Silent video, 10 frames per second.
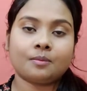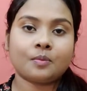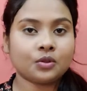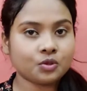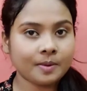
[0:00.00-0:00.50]

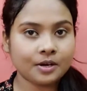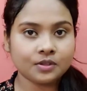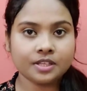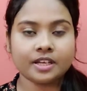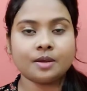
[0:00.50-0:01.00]

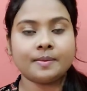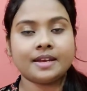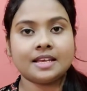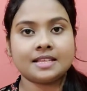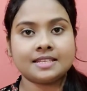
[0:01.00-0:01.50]
পত্রভারতী থেকে
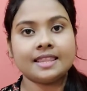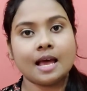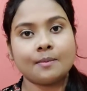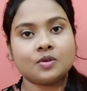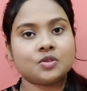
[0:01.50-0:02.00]
বেরিয়েছে
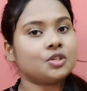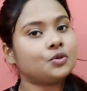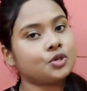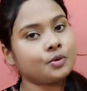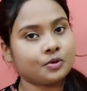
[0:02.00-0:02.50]
দাম হচ্ছে
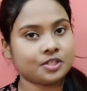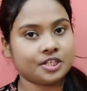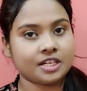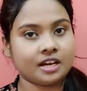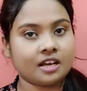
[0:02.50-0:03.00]
দুশো
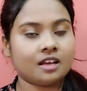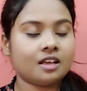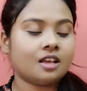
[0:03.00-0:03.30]
পঁচিশ টাকা